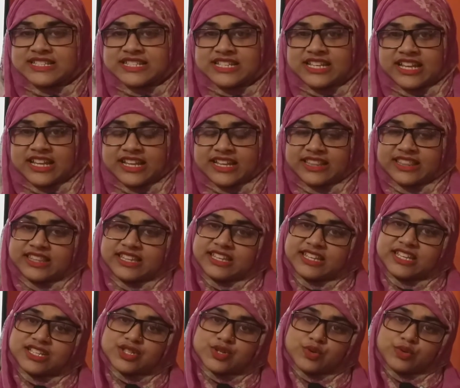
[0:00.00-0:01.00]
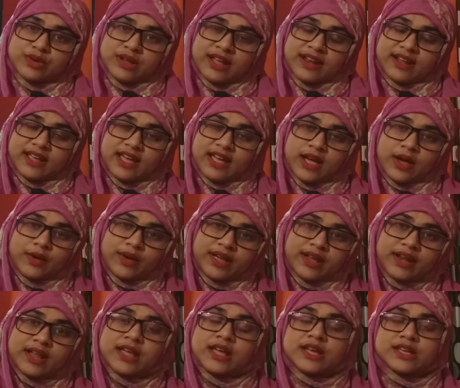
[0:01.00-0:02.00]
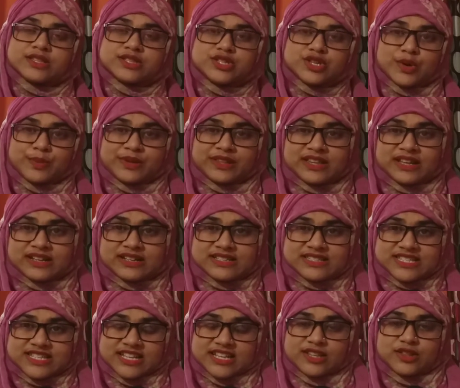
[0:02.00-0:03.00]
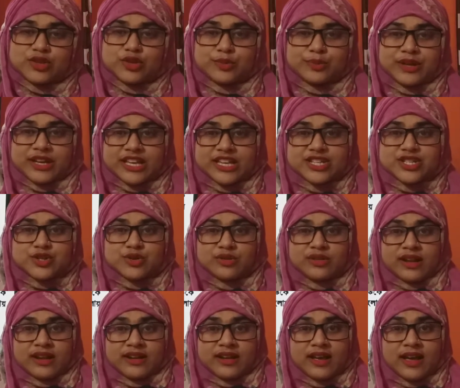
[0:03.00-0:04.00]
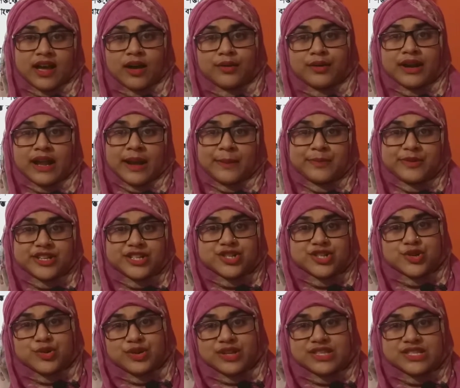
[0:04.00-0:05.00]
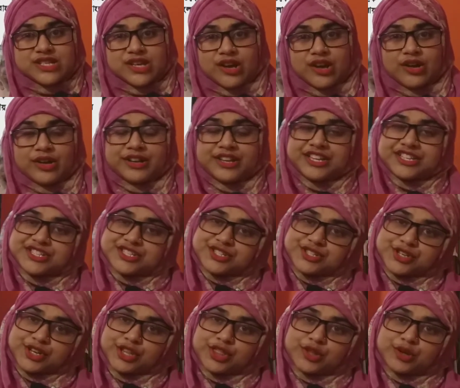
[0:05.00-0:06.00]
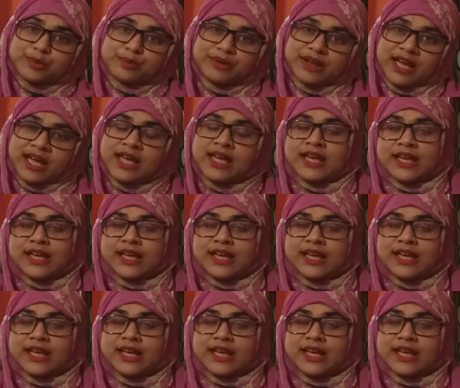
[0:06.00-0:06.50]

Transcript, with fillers: ছিলেন তিনি সোনারগাঁও এর জমিদার ছিলেন তোমরা কি সোনারগাঁও নামটি শুনেছ নিশ্চয়ই তোমরা